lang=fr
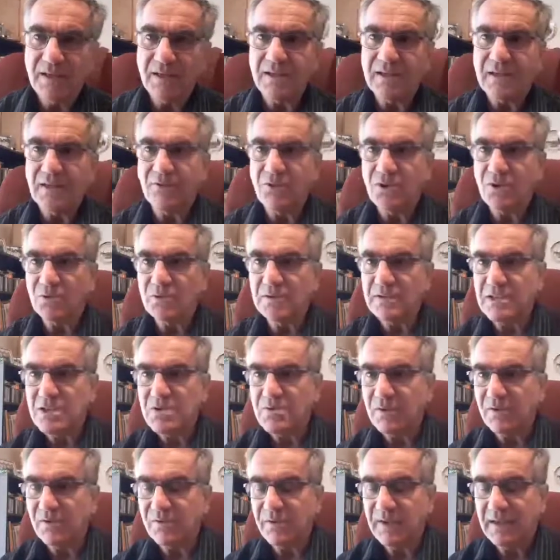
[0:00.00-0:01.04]
que ta volonté
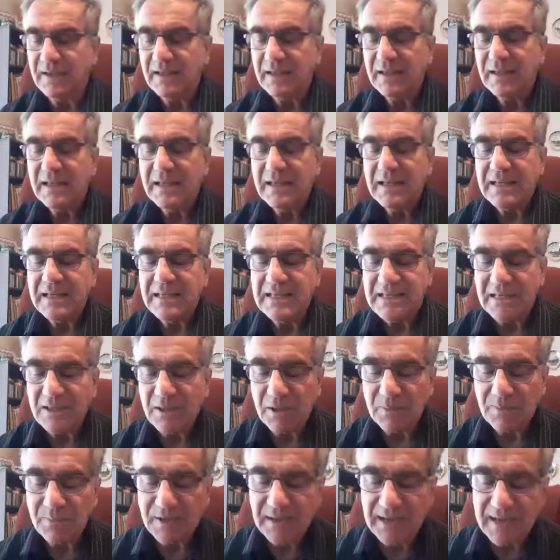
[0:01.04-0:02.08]
soit faite. C'est
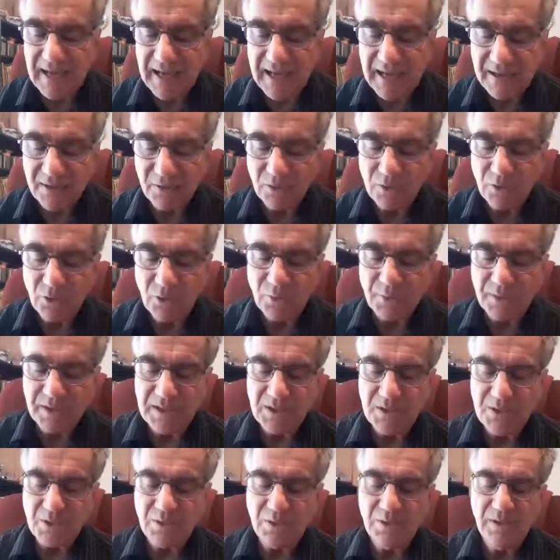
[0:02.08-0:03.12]
notre prière au nom
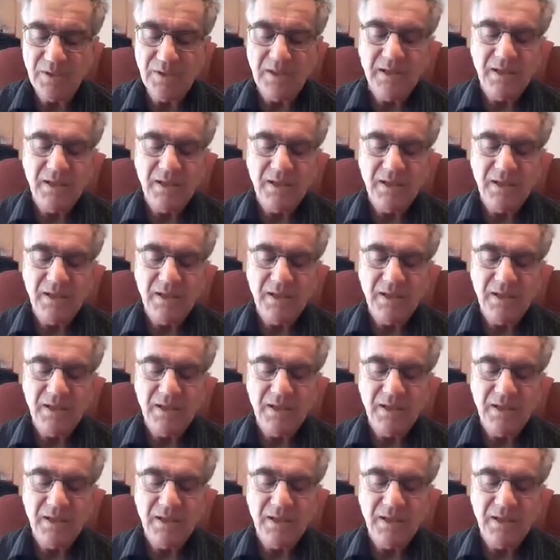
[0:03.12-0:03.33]
précieux